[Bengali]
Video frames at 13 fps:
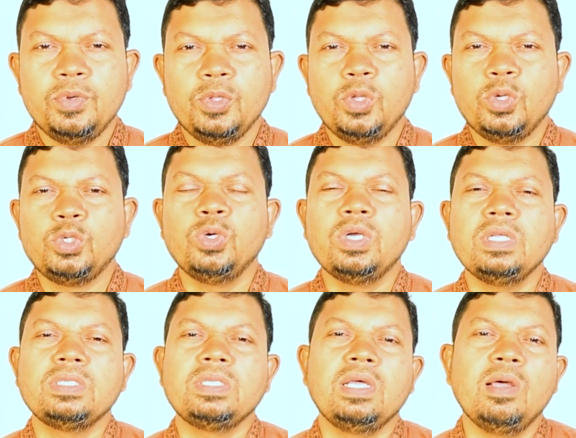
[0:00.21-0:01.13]
প্রিয় দর্শক
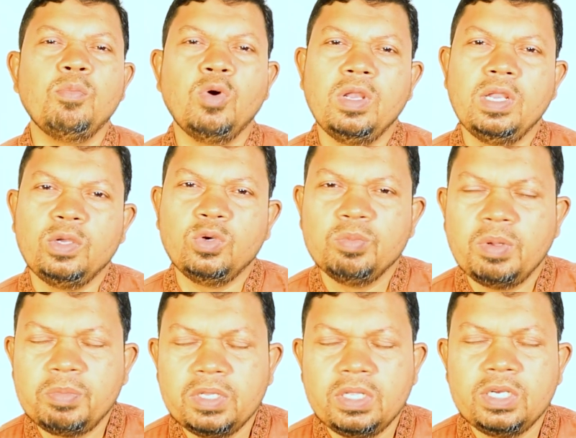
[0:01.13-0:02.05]
আসসালামু আলাইকুম
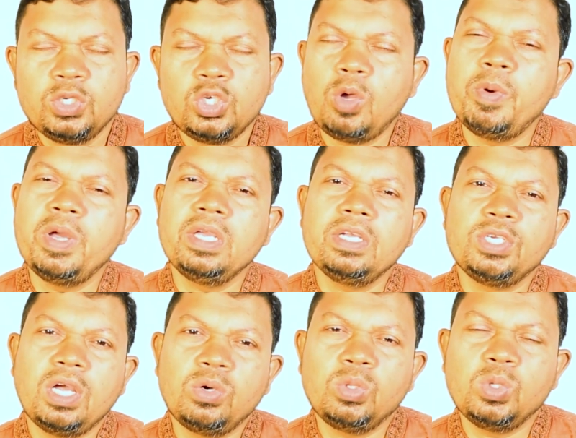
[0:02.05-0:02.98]
আপনাদের সবাইকে
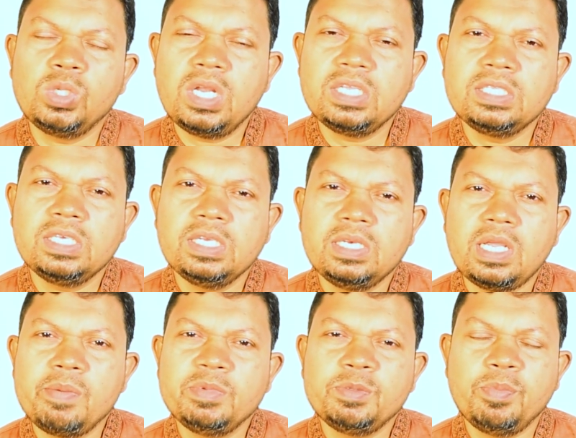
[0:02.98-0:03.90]
স্বাগত জানাচ্ছি
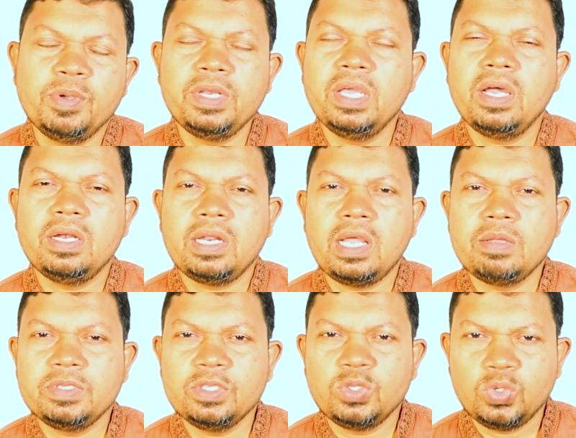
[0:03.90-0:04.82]
টাইমস পিডিয়ার
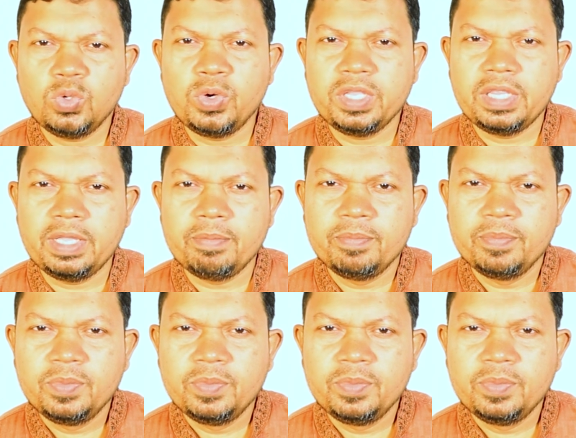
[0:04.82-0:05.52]
টাইমস স্টোরিতে